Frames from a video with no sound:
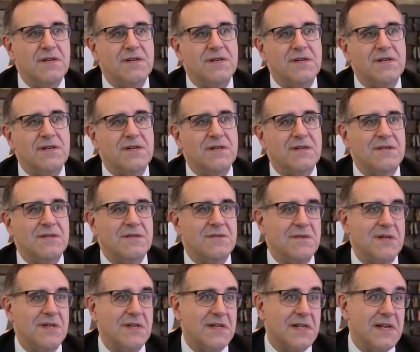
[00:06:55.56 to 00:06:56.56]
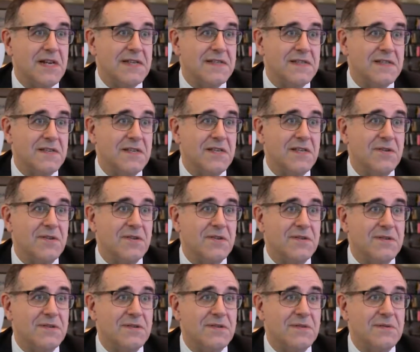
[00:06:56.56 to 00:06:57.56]
euh, un classique,
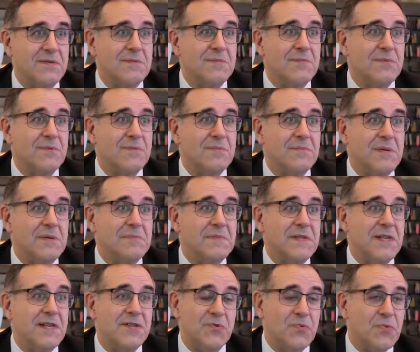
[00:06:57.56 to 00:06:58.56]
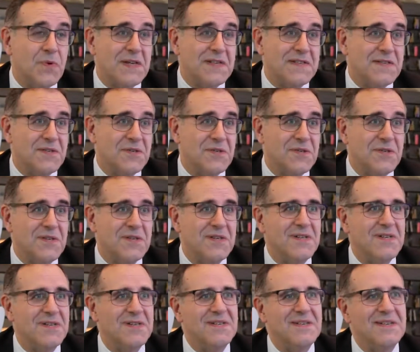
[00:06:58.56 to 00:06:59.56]
même s'il est tout récent,
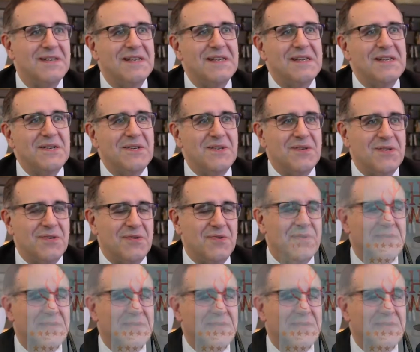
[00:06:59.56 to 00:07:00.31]
de